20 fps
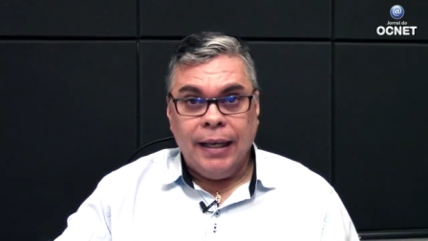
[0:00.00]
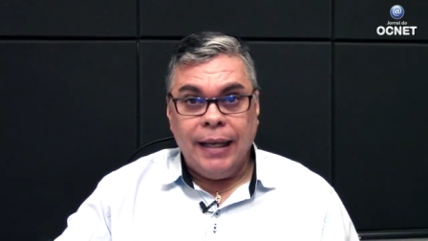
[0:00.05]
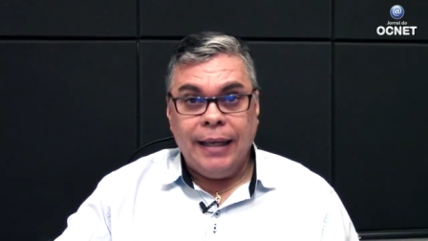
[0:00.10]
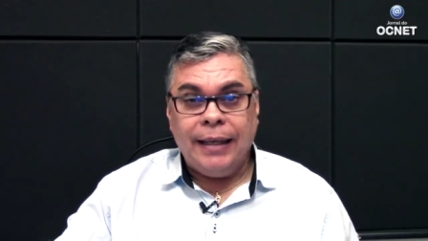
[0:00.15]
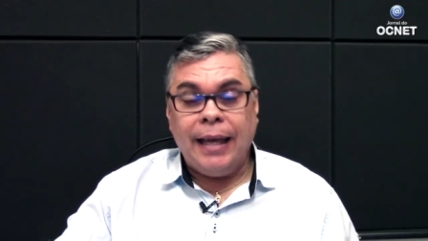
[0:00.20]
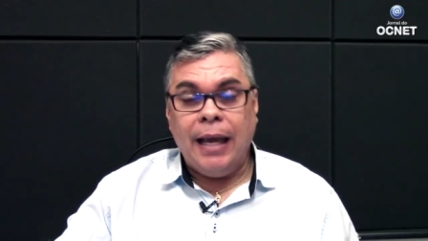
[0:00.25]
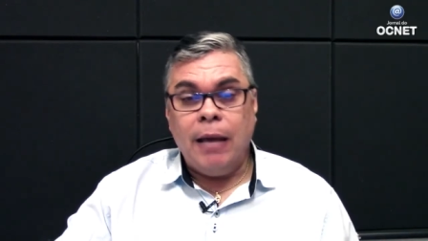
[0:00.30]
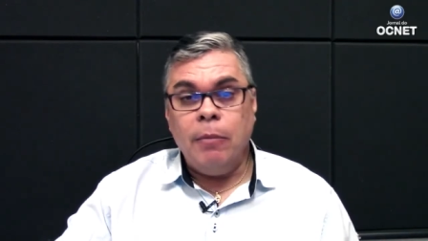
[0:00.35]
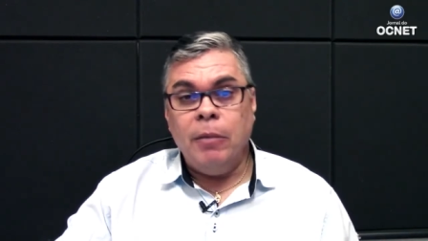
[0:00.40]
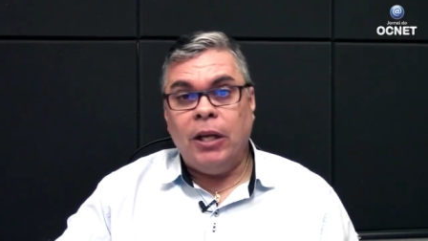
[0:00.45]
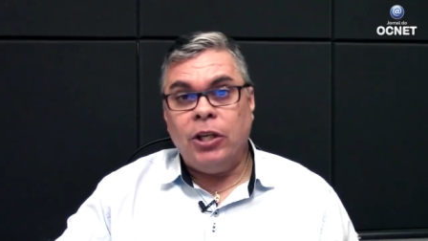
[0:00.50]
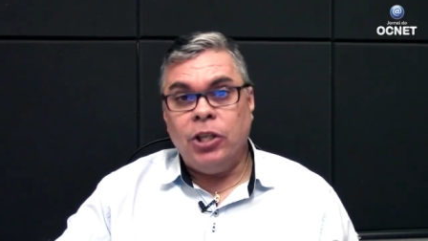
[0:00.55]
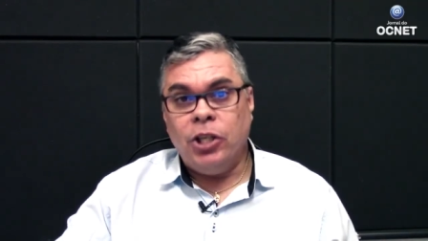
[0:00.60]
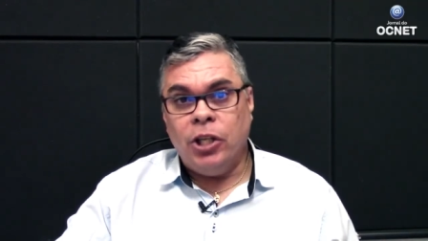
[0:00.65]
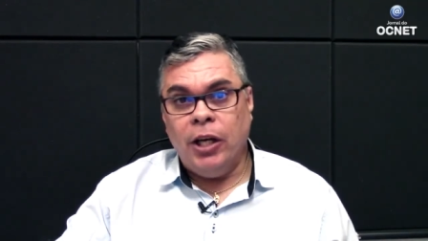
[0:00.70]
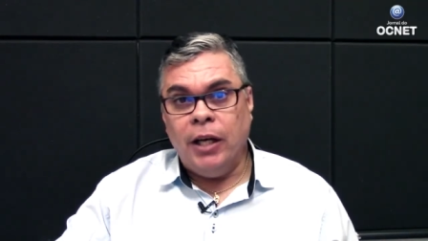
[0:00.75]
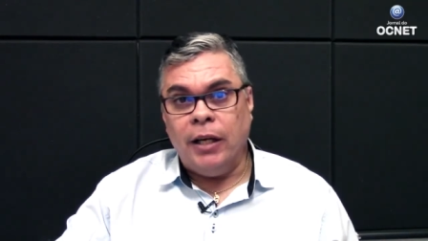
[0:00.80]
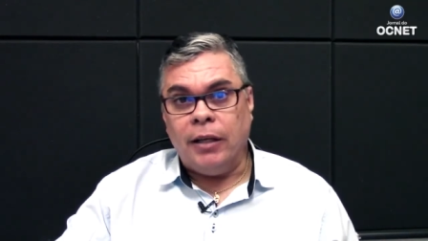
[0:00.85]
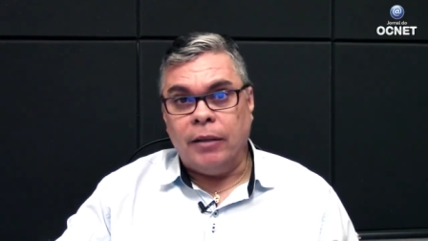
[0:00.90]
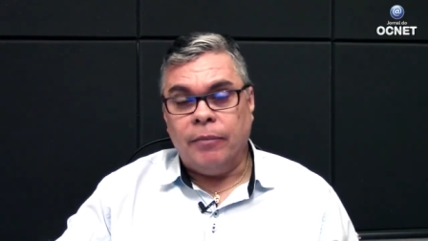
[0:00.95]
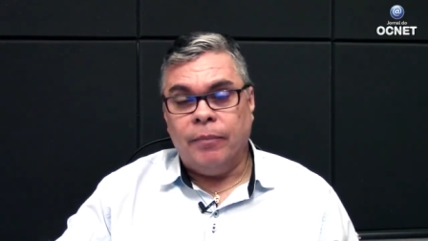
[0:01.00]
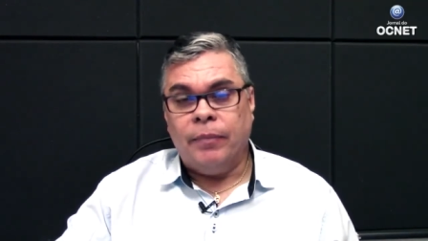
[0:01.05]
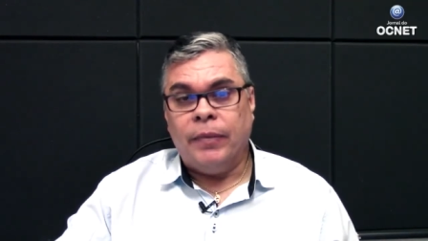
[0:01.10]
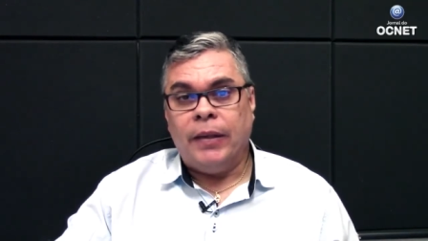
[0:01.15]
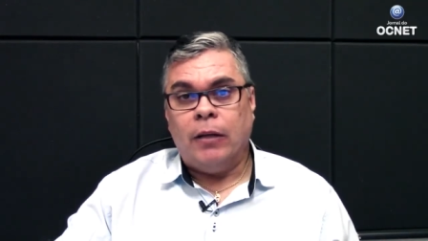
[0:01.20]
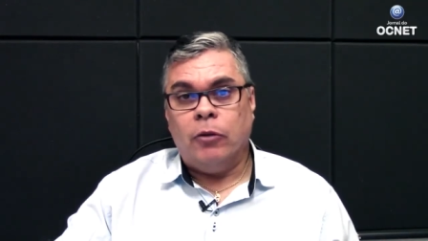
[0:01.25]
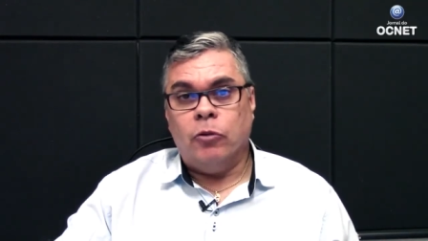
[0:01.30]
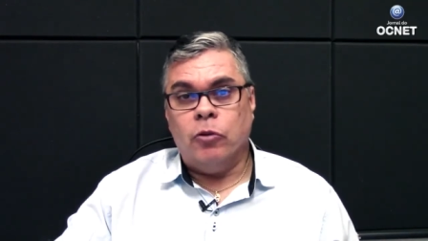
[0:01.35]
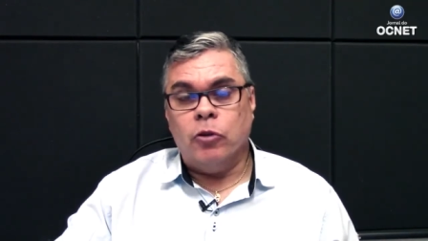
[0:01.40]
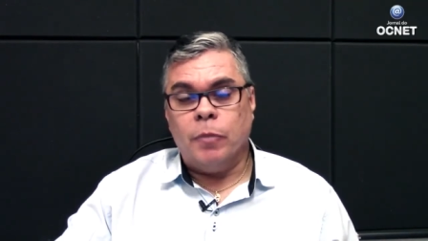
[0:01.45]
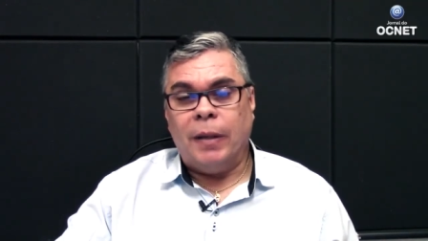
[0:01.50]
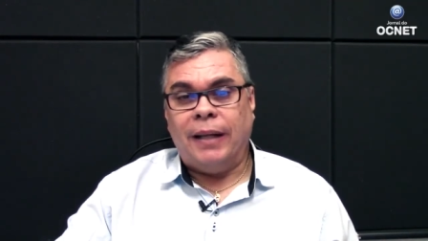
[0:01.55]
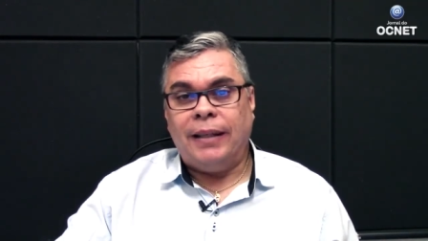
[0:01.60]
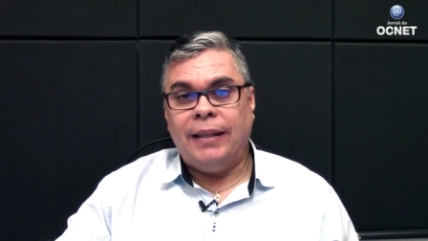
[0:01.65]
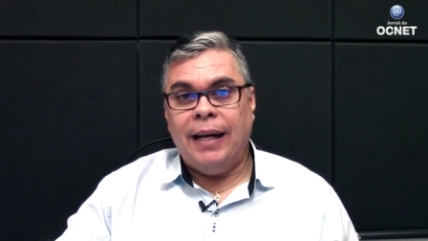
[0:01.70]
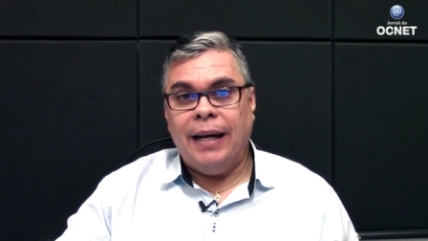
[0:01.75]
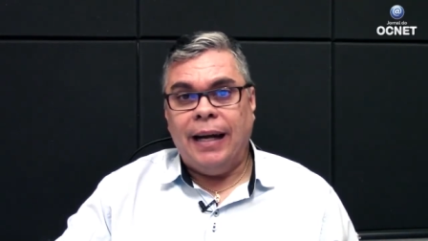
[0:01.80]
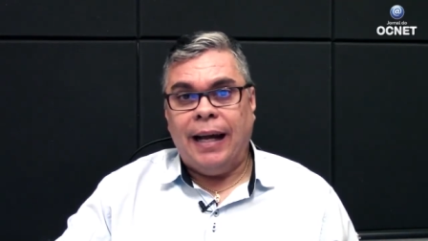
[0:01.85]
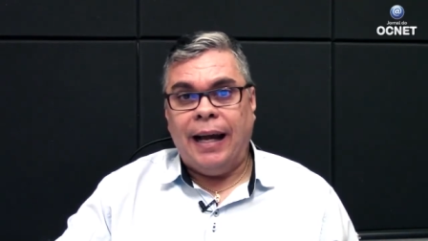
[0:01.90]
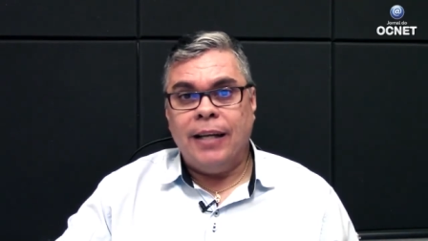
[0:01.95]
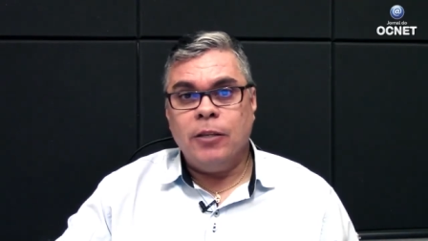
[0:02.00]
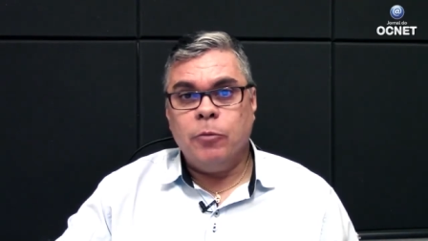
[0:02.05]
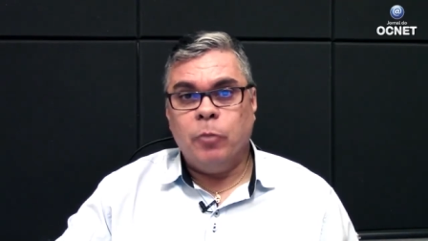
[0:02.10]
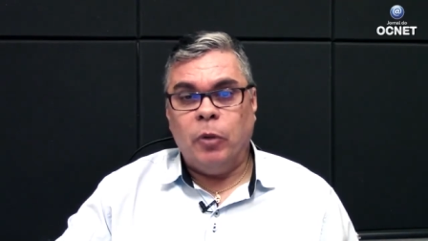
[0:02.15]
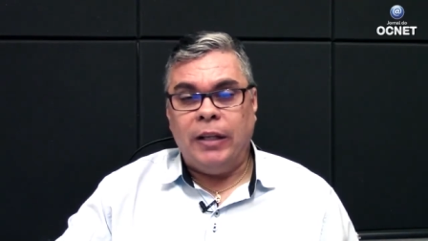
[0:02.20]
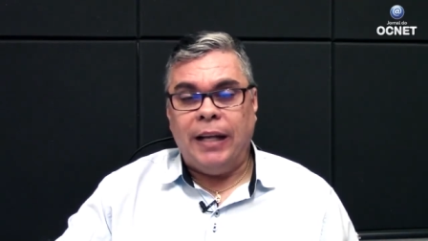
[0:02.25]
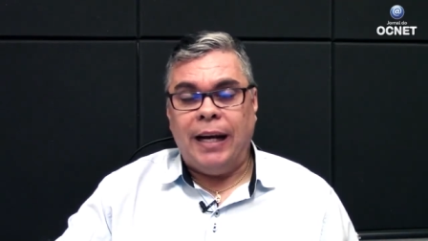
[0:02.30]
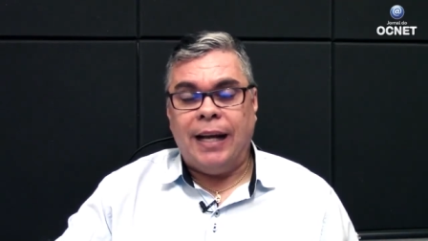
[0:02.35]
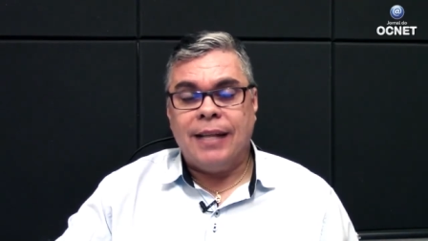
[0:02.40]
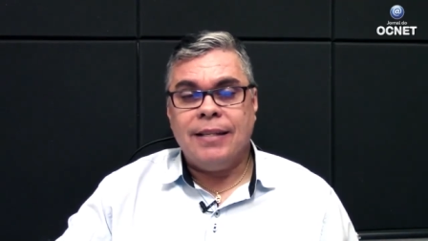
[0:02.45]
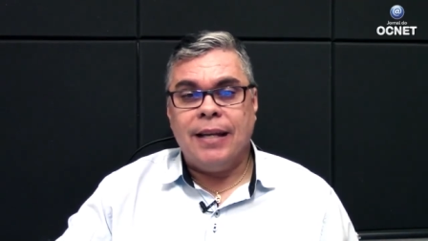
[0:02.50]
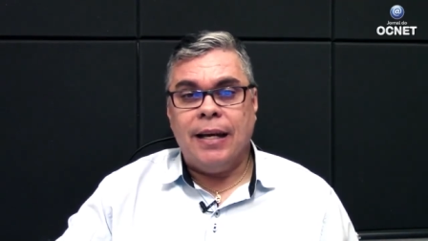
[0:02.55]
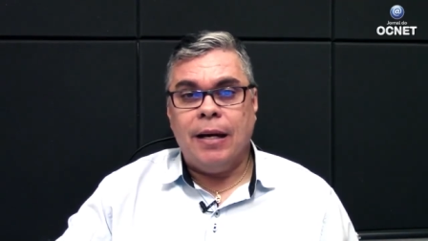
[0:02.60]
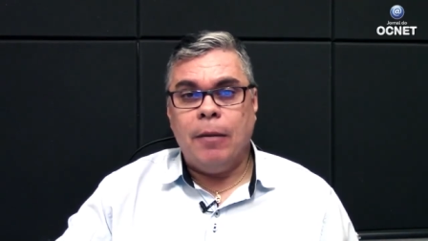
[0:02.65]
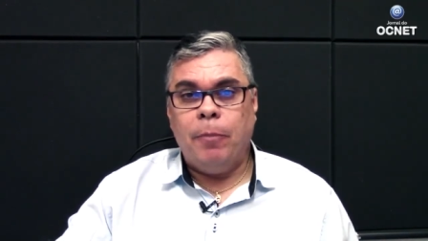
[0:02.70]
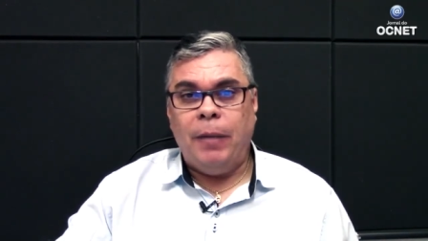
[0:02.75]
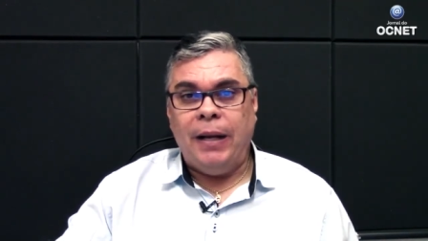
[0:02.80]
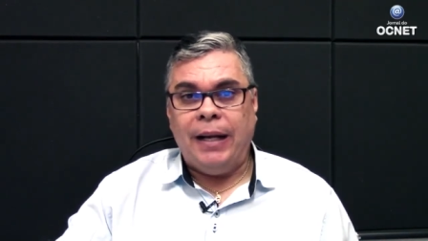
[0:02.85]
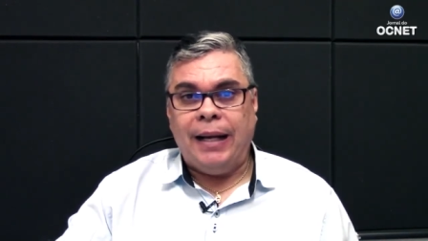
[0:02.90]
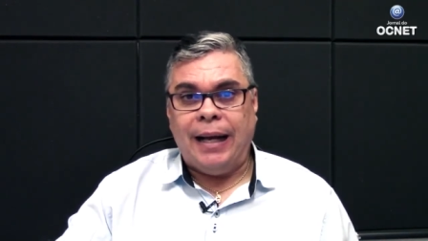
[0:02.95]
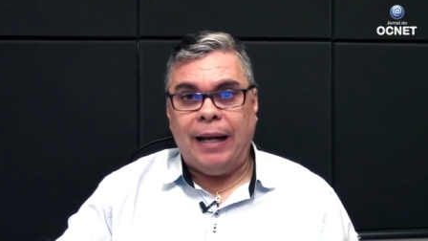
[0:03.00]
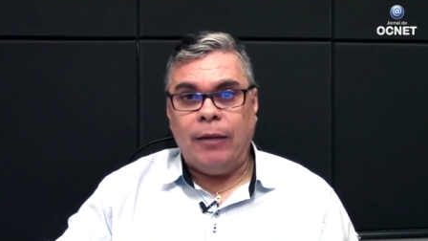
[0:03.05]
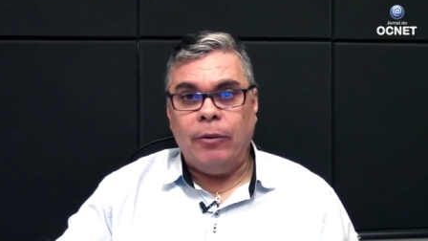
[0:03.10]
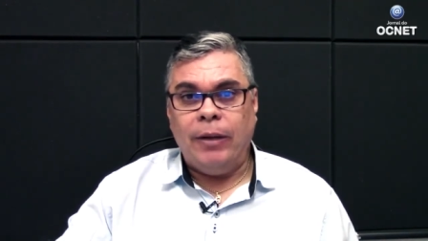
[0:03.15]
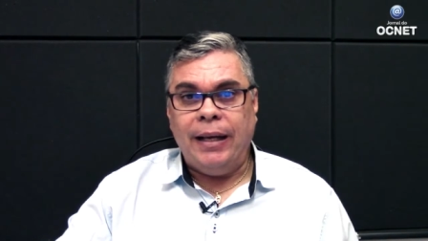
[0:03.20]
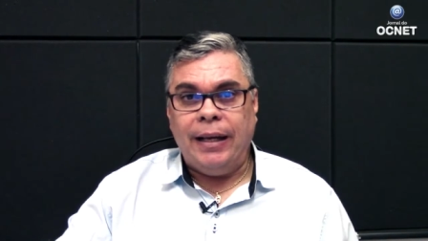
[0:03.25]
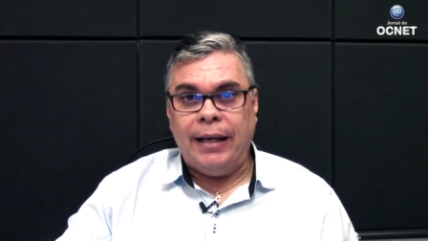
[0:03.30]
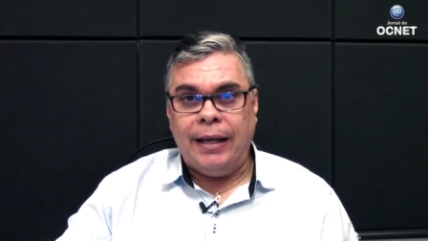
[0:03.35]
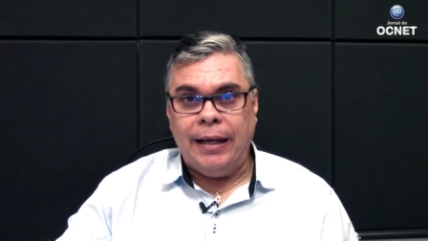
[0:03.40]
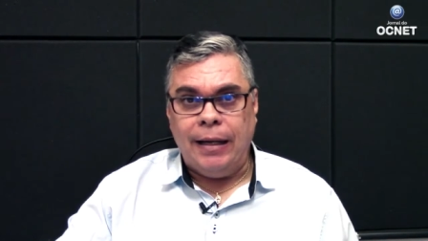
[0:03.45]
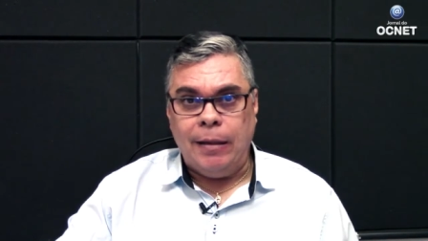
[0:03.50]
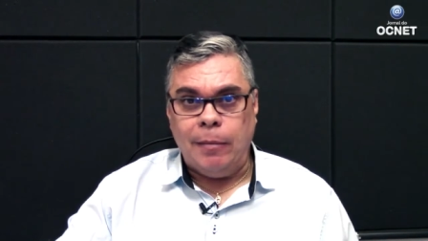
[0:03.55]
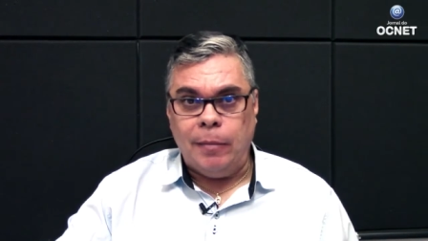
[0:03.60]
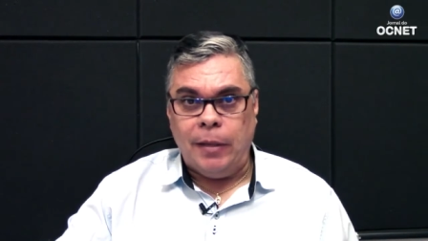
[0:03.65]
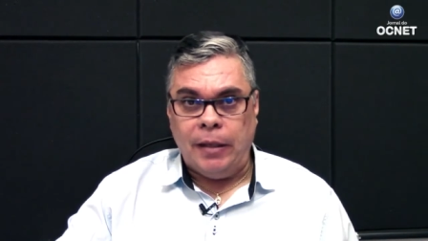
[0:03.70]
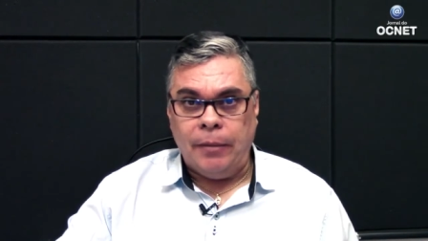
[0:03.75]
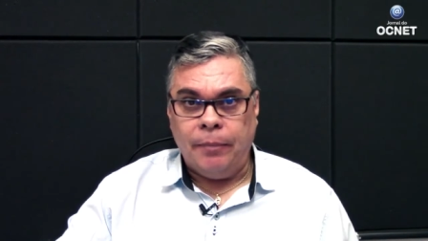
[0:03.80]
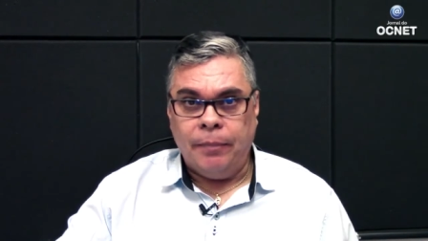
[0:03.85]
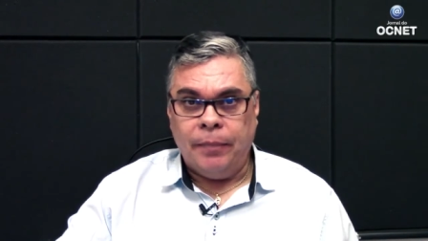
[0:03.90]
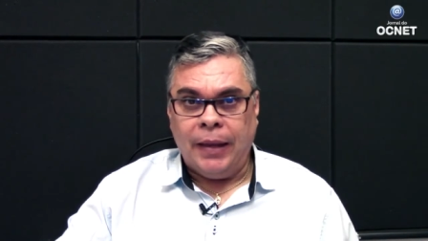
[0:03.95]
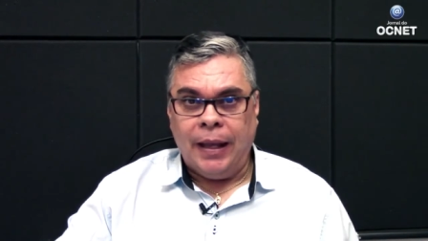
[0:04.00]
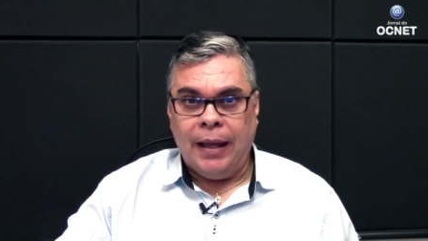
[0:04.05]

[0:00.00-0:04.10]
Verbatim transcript: e quem mexer nos materiais poderá ser implicado em crime.